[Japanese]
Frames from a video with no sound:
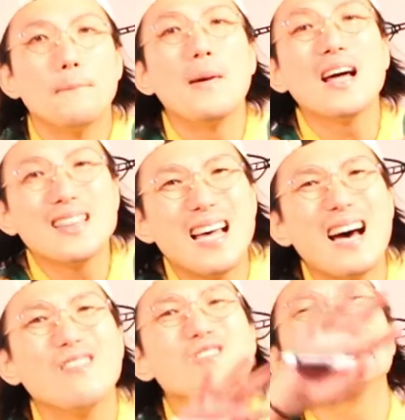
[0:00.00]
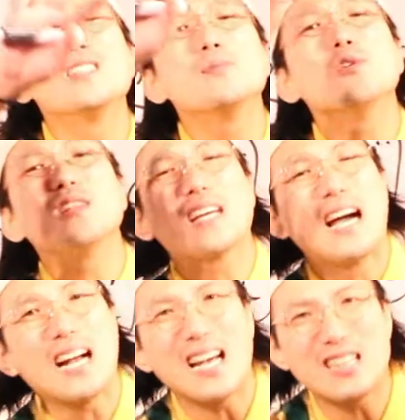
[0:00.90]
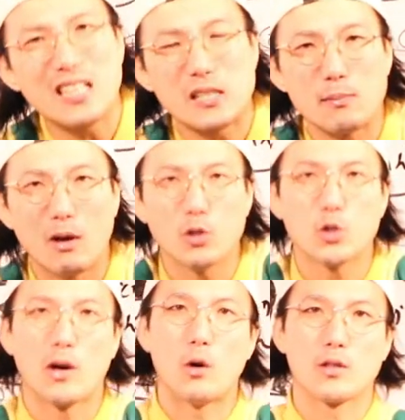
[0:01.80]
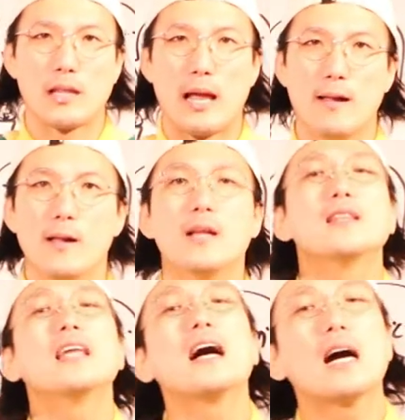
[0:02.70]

またうつ病にかかってしまう人がおってだ